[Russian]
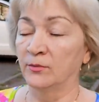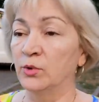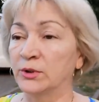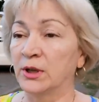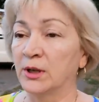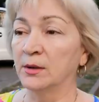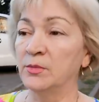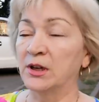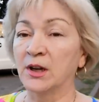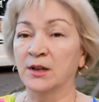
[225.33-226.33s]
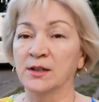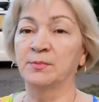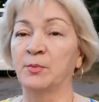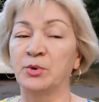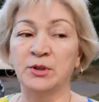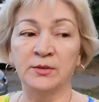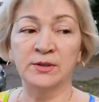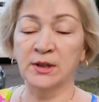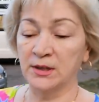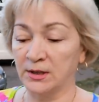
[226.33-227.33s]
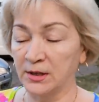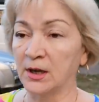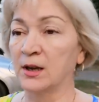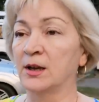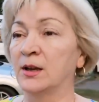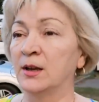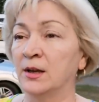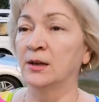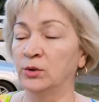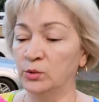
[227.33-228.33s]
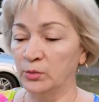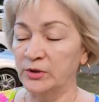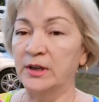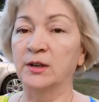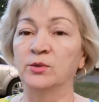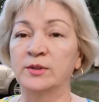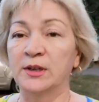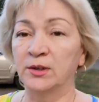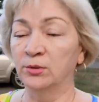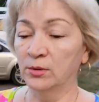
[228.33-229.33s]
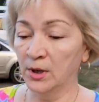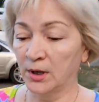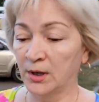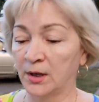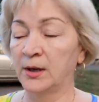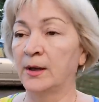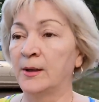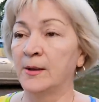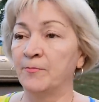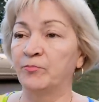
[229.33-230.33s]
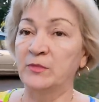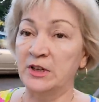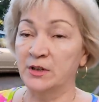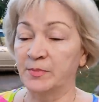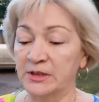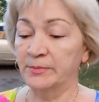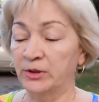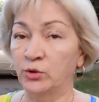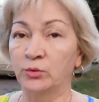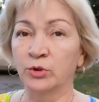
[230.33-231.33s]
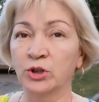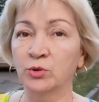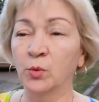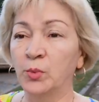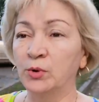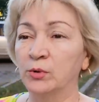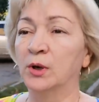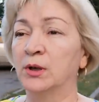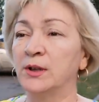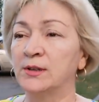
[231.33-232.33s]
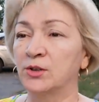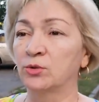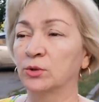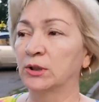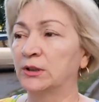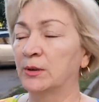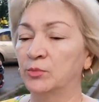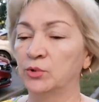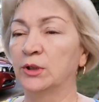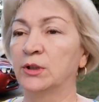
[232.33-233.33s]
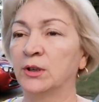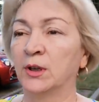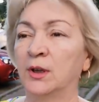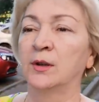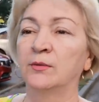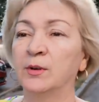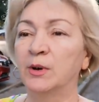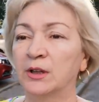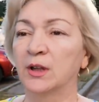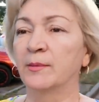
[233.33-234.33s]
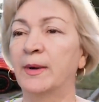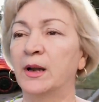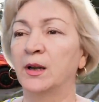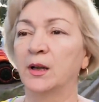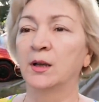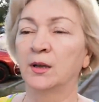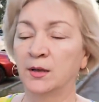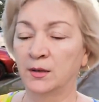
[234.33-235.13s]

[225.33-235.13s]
Вот. Ну, мне как раз по пути в садик, и я думаю, заодно зайду. Сейчас посмотрю, может куплю, если что-то там будет, выбор нормальный.